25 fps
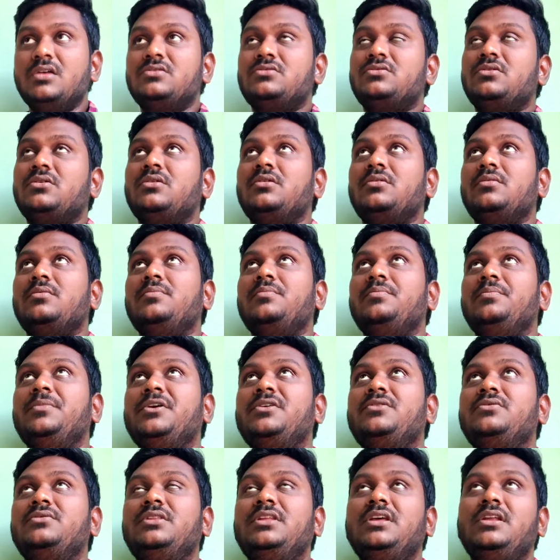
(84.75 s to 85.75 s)
సో
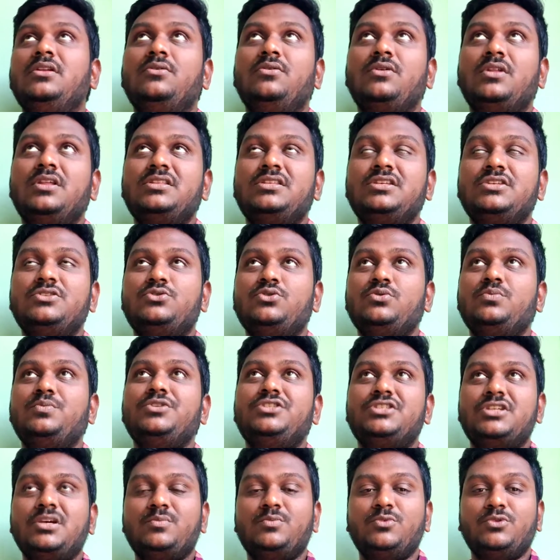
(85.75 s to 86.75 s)
మీకు దీని గురించి
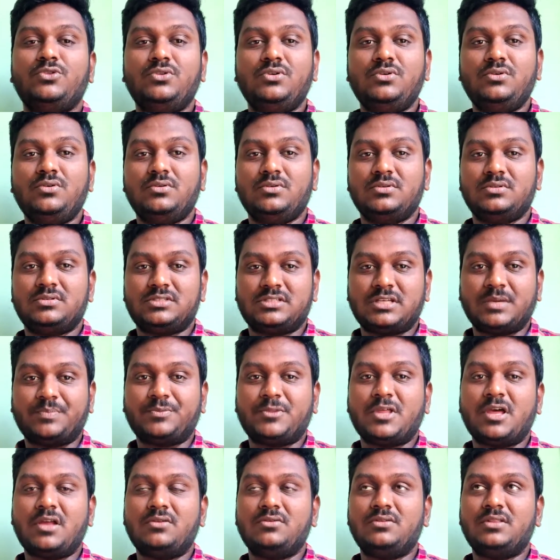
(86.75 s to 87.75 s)
చూపించే ముందు
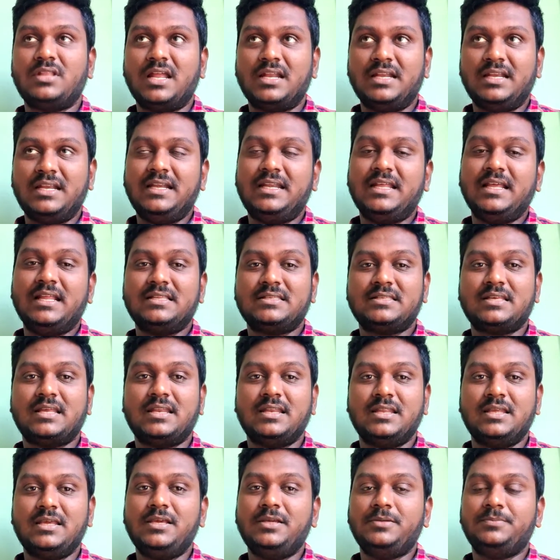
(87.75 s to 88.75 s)
చెప్తాను దాని డీటెయిల్స్
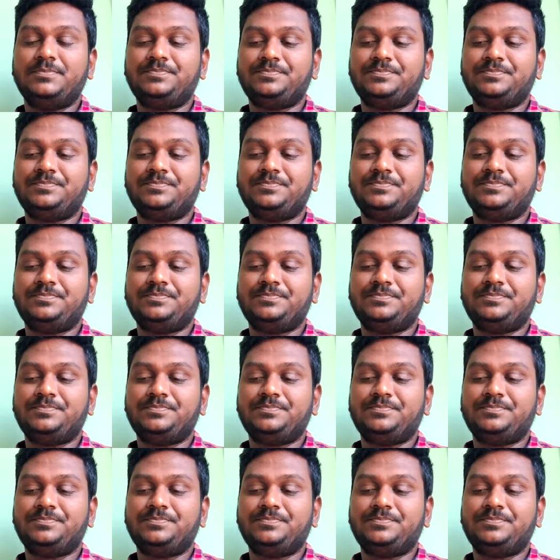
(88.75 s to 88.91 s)
అన్నీ